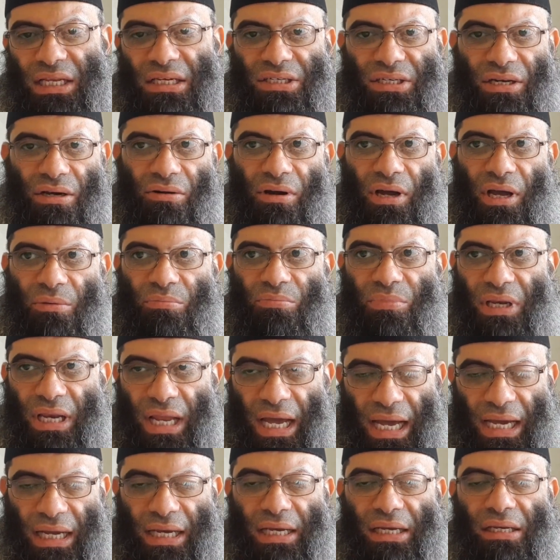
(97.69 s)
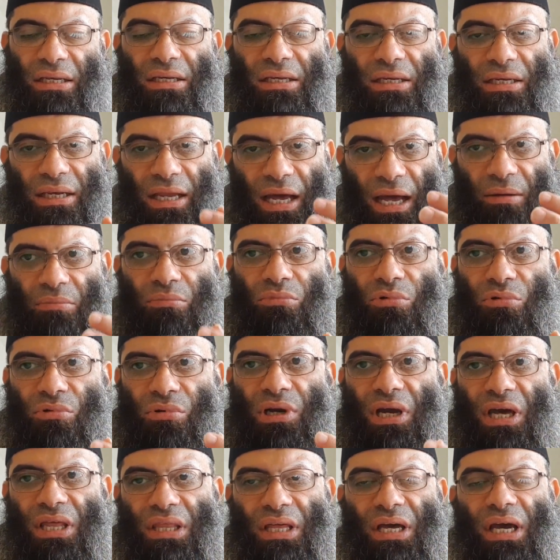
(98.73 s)
الجواب لكن الأمر
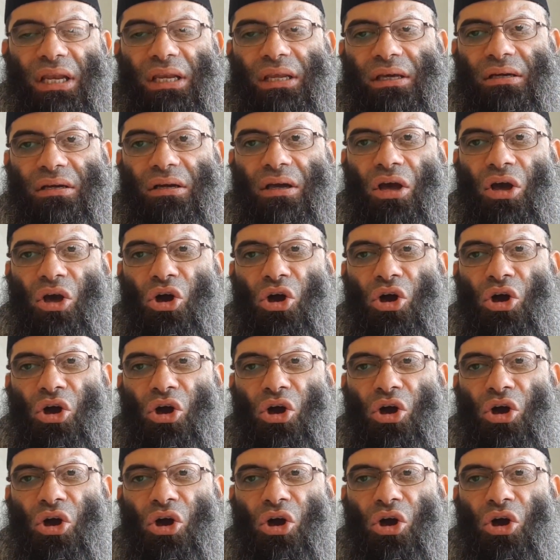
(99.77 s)
كذلك